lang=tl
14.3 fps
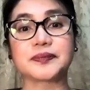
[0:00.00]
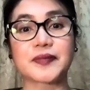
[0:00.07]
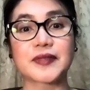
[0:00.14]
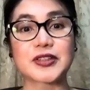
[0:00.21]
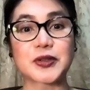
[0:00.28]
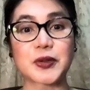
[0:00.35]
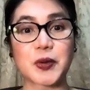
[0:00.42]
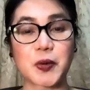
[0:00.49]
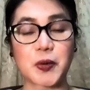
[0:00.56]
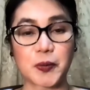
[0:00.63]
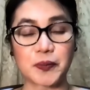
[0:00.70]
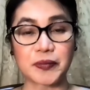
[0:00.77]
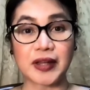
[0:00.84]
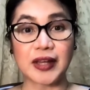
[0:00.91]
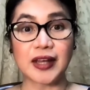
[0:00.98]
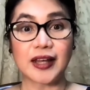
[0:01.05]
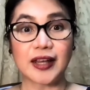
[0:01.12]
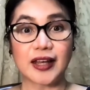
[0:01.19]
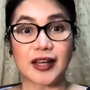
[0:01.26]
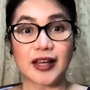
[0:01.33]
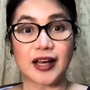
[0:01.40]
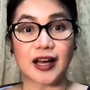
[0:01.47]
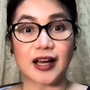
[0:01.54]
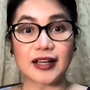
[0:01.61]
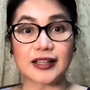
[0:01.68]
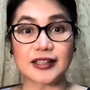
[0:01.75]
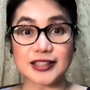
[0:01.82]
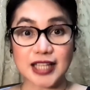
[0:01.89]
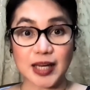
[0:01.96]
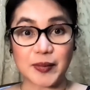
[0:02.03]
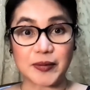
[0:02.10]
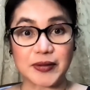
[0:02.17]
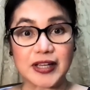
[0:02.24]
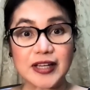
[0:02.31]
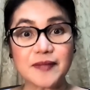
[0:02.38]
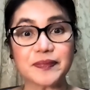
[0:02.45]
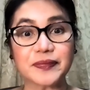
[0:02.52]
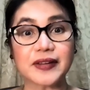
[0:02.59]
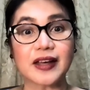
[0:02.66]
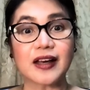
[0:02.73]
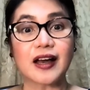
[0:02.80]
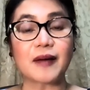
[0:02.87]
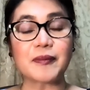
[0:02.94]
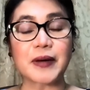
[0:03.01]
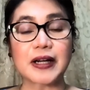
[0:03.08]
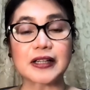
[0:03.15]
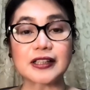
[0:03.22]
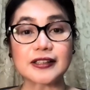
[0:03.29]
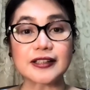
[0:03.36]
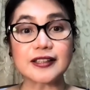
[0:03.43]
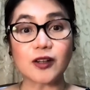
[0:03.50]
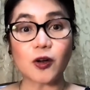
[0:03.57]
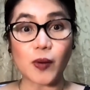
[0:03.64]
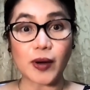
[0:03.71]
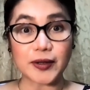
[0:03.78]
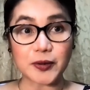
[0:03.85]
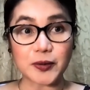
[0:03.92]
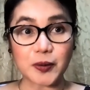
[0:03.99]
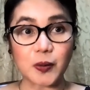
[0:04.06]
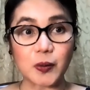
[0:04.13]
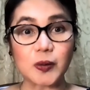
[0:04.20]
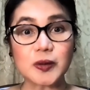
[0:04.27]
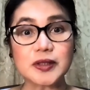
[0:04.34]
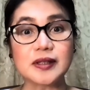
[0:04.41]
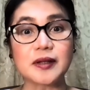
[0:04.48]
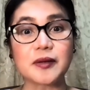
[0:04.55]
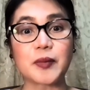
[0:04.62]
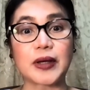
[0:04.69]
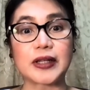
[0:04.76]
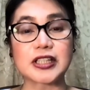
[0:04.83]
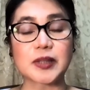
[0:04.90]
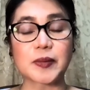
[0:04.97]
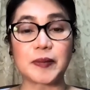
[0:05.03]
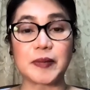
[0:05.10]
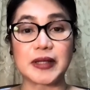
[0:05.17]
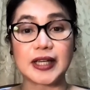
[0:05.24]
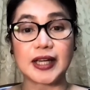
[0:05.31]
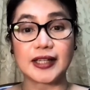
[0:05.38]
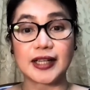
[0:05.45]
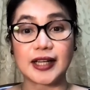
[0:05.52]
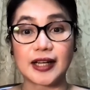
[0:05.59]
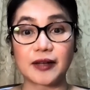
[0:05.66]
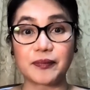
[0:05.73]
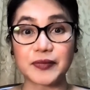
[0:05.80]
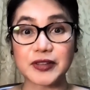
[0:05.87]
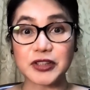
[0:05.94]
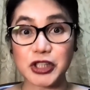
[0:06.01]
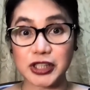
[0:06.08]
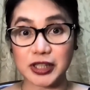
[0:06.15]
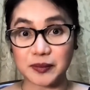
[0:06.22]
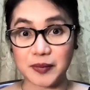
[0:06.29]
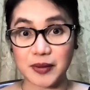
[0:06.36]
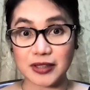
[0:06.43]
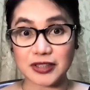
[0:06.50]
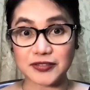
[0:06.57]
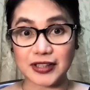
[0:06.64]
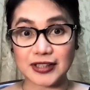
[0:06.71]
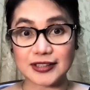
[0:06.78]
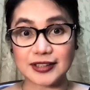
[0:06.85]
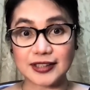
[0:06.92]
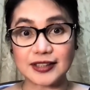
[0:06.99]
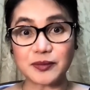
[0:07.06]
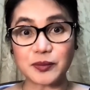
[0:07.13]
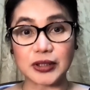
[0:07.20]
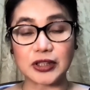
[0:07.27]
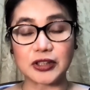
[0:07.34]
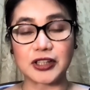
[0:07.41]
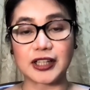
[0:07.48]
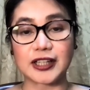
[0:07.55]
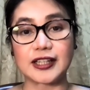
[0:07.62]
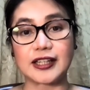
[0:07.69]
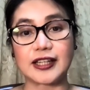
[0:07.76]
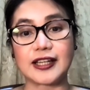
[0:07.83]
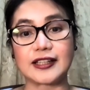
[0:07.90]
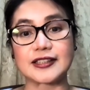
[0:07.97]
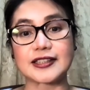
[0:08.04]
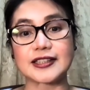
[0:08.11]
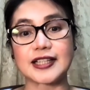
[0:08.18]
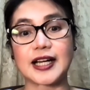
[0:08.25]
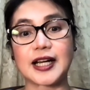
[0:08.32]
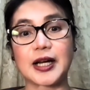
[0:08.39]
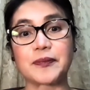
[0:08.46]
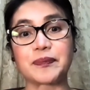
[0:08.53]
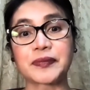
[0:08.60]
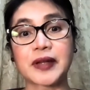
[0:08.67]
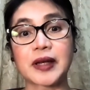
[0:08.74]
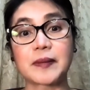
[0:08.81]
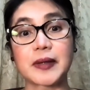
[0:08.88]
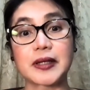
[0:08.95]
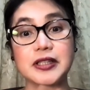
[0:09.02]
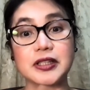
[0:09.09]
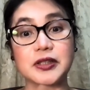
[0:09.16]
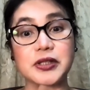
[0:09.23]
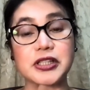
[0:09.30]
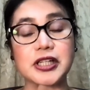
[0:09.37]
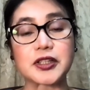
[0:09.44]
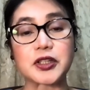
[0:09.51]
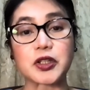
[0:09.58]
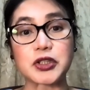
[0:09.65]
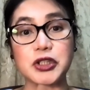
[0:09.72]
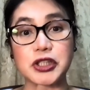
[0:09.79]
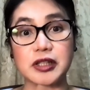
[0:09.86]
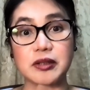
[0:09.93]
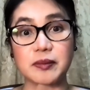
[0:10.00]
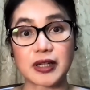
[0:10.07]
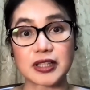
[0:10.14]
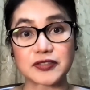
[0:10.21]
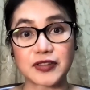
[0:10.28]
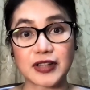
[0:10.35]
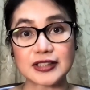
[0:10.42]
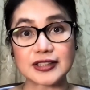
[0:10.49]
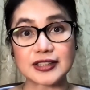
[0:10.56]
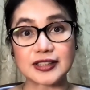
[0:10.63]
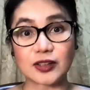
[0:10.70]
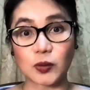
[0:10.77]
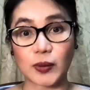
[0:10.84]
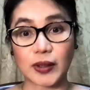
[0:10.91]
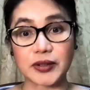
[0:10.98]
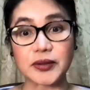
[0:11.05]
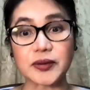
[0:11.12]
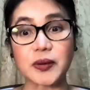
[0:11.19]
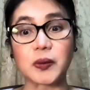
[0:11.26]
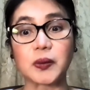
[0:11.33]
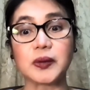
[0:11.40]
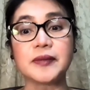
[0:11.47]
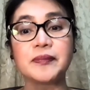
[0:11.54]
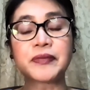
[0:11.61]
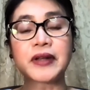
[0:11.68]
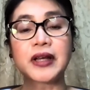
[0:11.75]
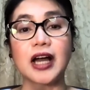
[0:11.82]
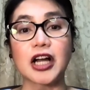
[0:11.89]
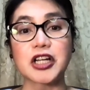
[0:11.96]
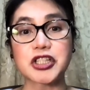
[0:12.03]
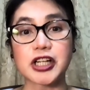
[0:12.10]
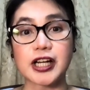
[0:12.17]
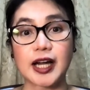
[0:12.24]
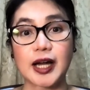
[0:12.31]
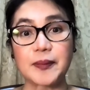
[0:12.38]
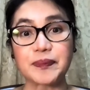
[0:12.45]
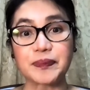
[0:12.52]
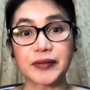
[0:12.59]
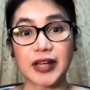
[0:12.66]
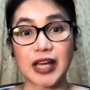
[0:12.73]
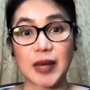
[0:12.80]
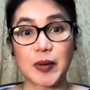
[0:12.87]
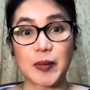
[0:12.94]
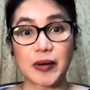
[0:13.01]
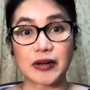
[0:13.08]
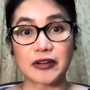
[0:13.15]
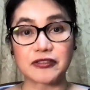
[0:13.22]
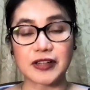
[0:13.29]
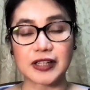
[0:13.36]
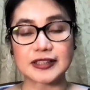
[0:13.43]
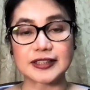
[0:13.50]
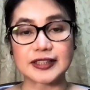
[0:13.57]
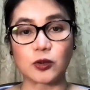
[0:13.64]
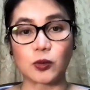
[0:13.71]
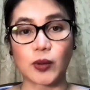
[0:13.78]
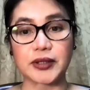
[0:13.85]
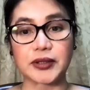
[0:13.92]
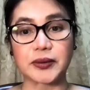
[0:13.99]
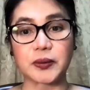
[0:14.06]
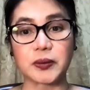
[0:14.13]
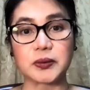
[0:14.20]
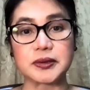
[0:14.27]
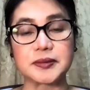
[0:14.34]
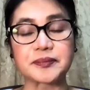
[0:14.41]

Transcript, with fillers: So, in summary, pagdating ng 1-year-old, pwede siya mabigyan ng chickenpox vaccine, pwede nang hingiin sa pediatrician nyo, chickenpox vaccine at 1 year old, at saka MMR vaccine, 1 year old.